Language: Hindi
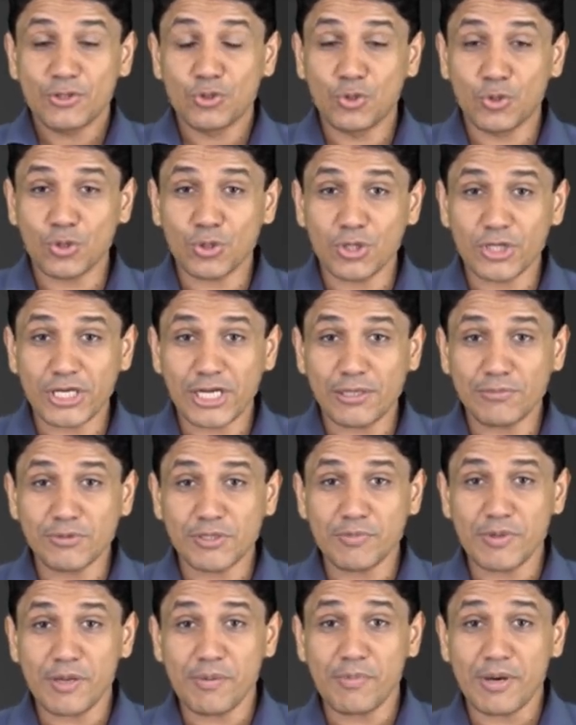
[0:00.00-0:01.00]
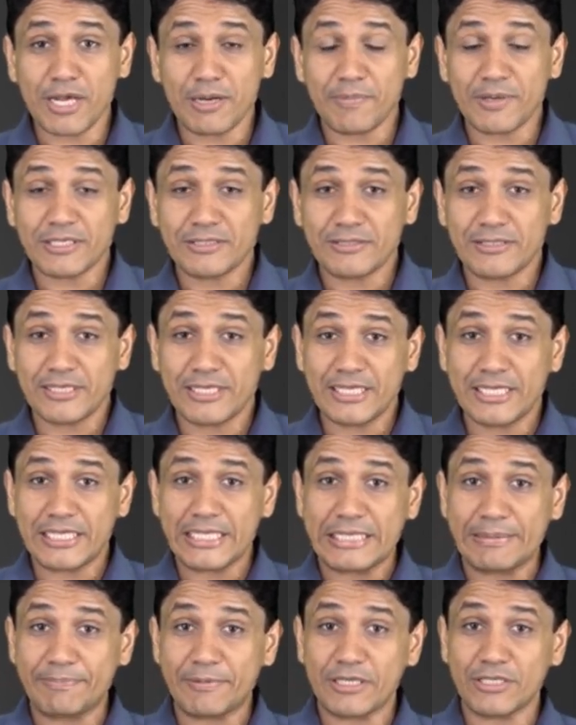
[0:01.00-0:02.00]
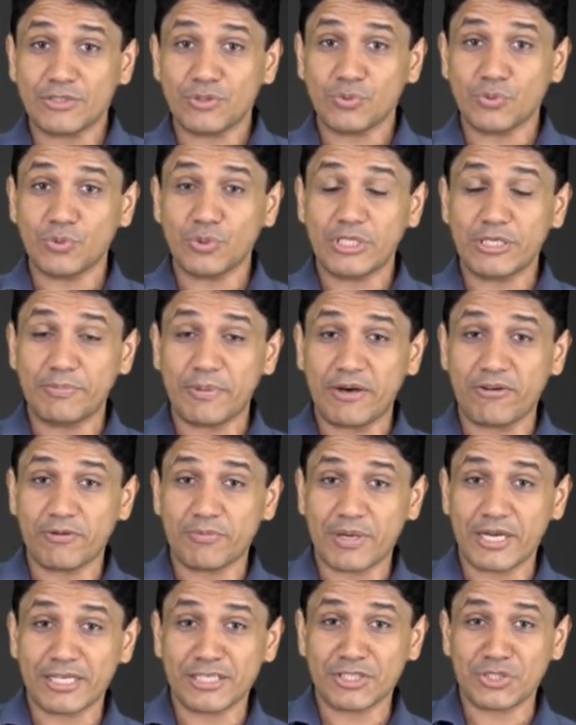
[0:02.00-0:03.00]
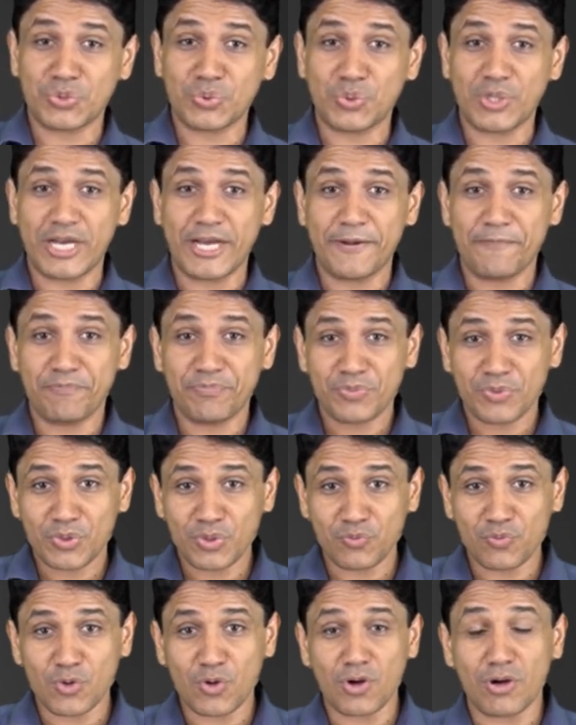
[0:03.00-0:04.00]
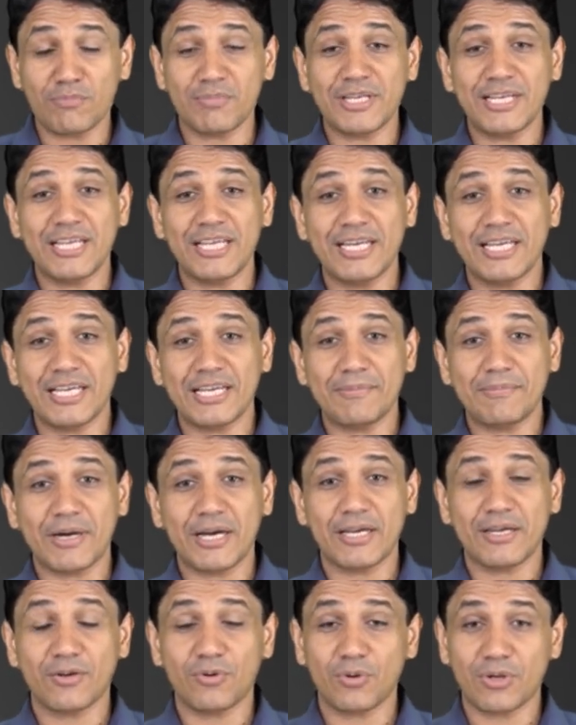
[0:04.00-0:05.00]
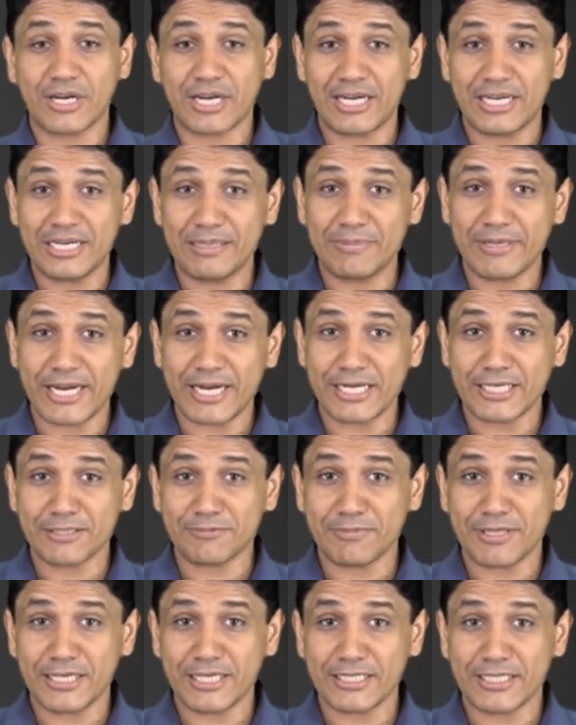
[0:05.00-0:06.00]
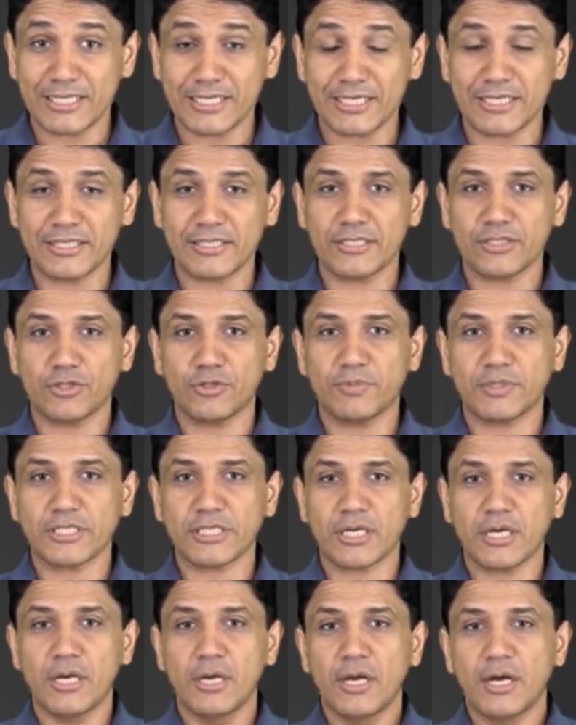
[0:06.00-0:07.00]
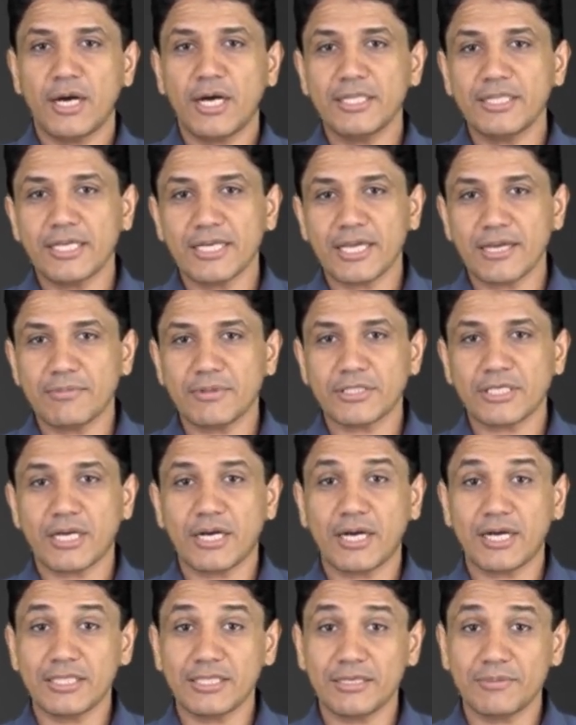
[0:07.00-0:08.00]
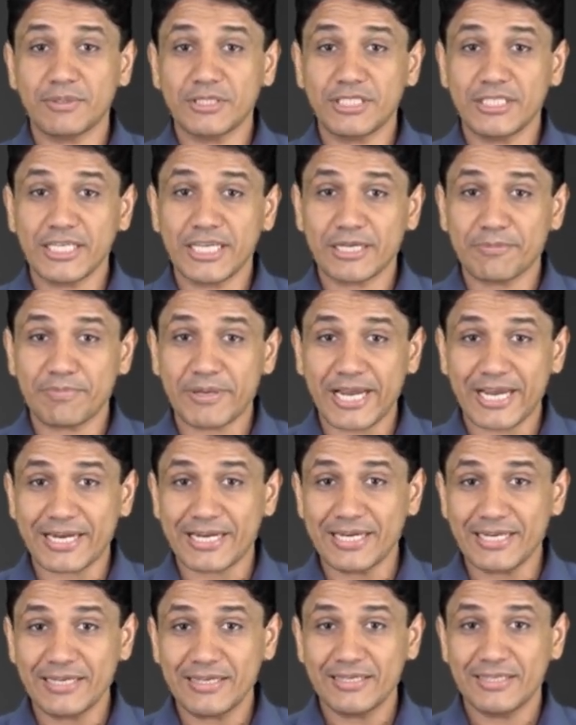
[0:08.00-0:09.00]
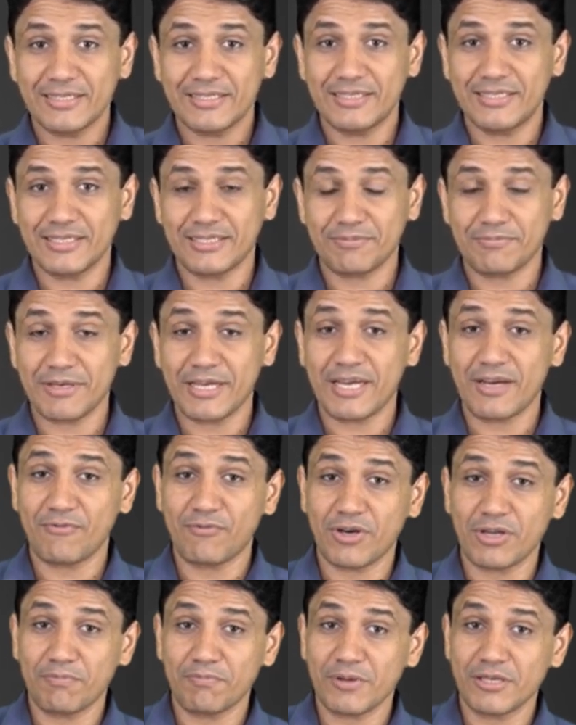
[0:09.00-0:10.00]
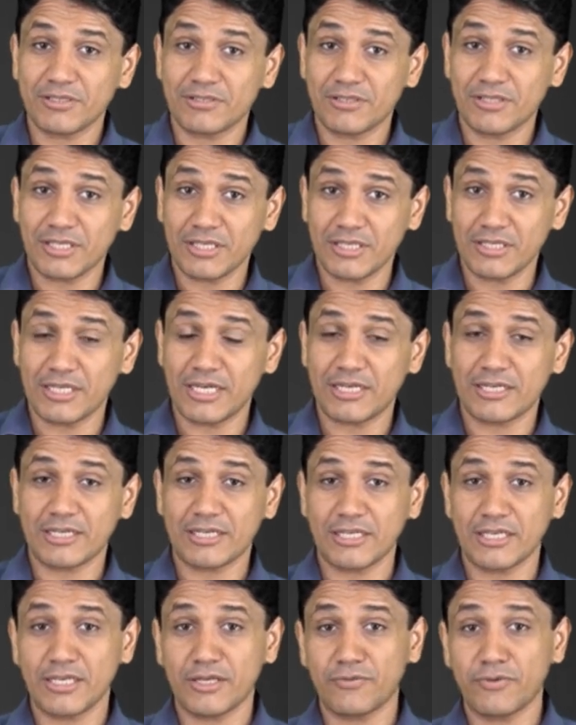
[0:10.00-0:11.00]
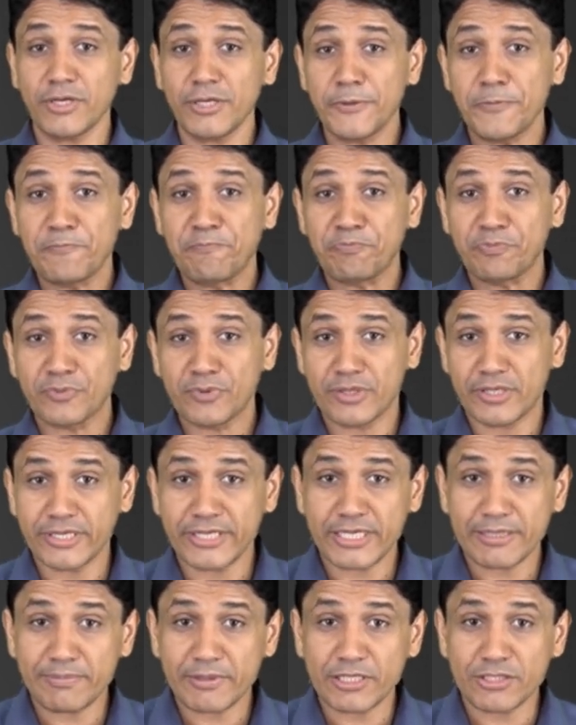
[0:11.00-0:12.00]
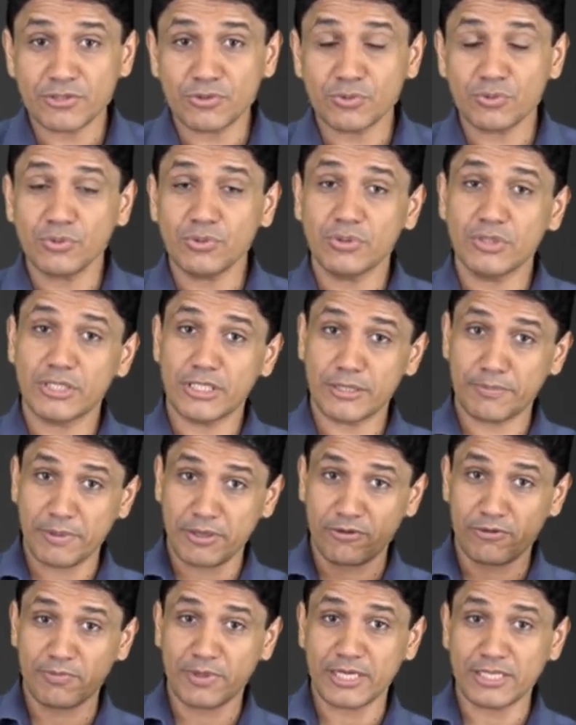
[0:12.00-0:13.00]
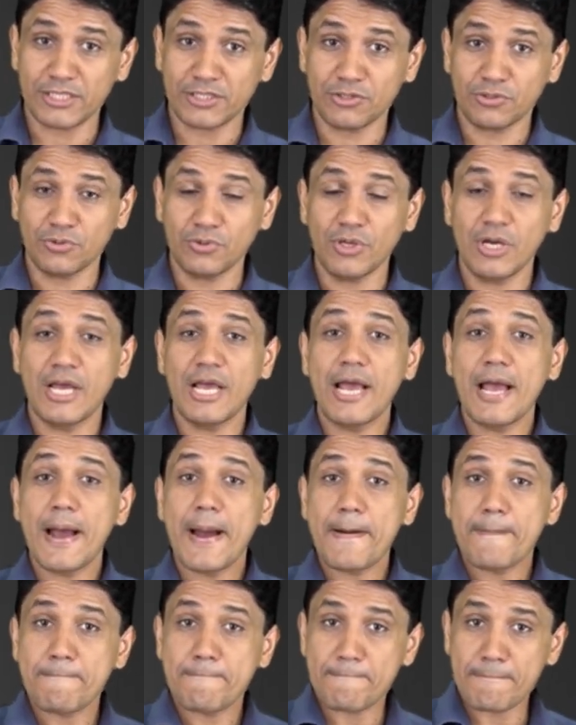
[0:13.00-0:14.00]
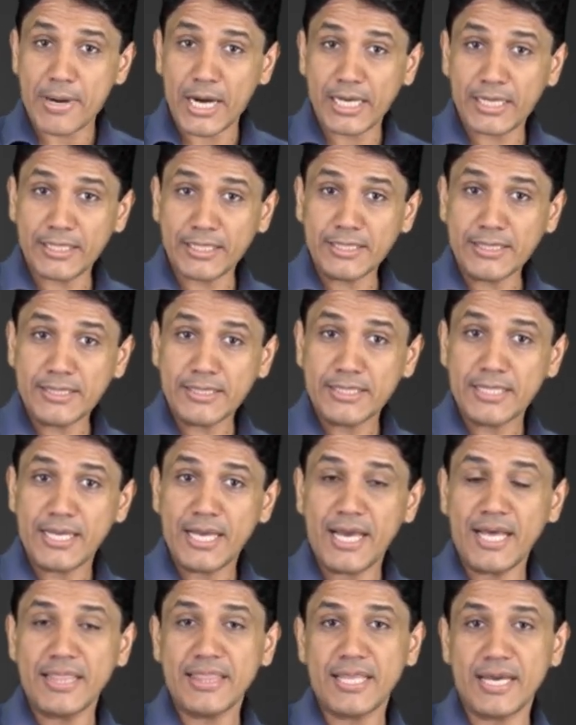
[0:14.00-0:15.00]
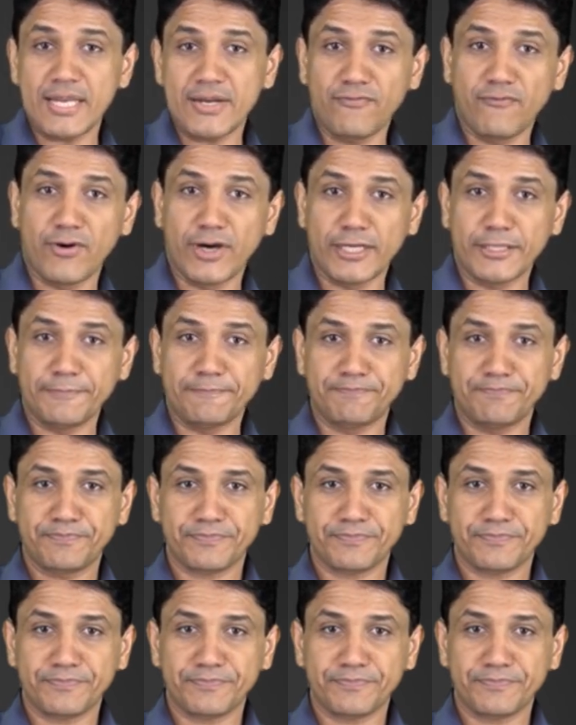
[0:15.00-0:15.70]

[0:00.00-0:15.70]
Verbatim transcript: दोनों टर्म्स में हमारे पास थ्री टी प्लस टू की पावर माइनस टू है तो वो कॉमन ले लेंगे बाहर और करली ब्रैकेट्स में लिख देंगे अंदर जो बचा अंदर क्या बचा अंदर बची एक ब्रैकेट जिसमें है वन प्लस थ्री डेल्टा टी ओवर थ्री डी प्लस टू की पावर माइनस टू माइनस एंड देन वन